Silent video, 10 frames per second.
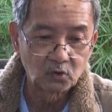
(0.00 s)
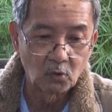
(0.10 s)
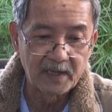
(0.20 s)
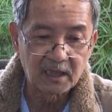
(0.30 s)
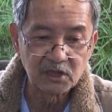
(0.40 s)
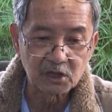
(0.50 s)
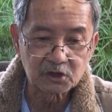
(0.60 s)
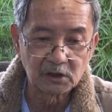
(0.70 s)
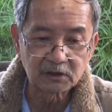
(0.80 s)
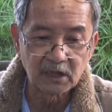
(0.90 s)
tụi bay cứ
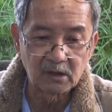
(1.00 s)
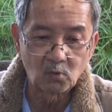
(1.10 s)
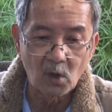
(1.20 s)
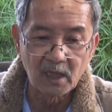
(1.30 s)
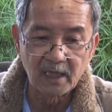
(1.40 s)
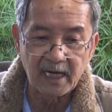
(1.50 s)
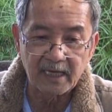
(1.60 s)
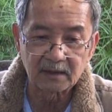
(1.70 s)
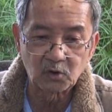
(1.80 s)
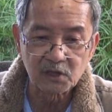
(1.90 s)
việc rửa tiền qua ngân
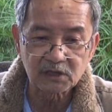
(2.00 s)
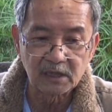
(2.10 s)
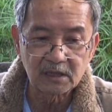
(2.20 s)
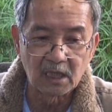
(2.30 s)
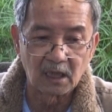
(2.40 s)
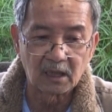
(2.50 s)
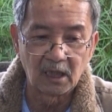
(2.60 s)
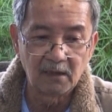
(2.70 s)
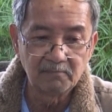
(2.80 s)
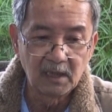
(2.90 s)
hàng thụy sĩ cực
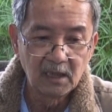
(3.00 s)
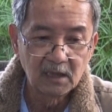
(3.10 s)
êm